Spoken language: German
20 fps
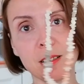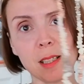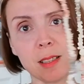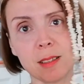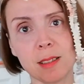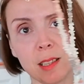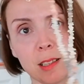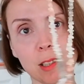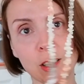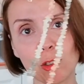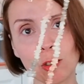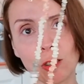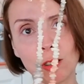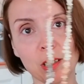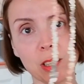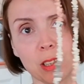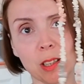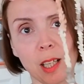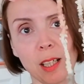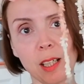ihr seht das
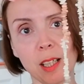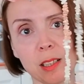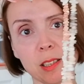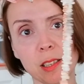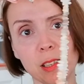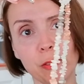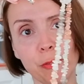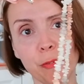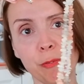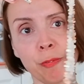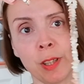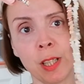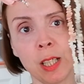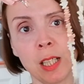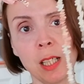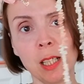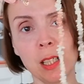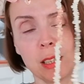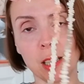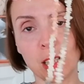schon in relativ
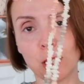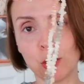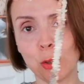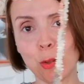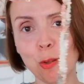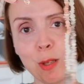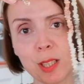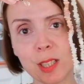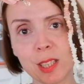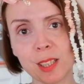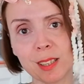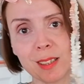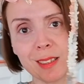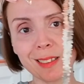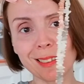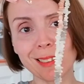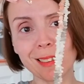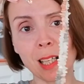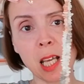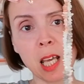
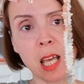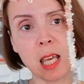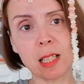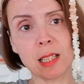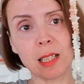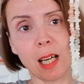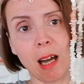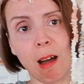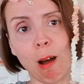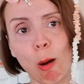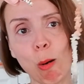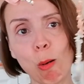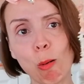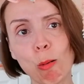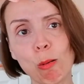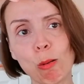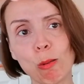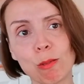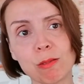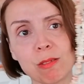natürlichen
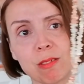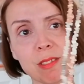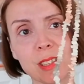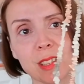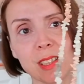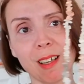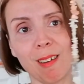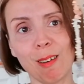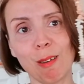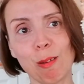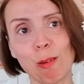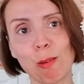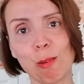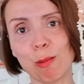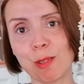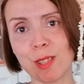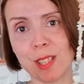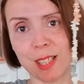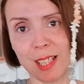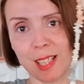Grau- und auch
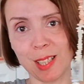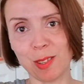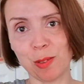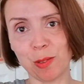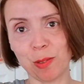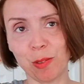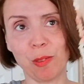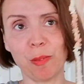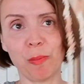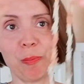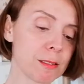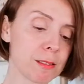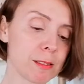Rosétönen.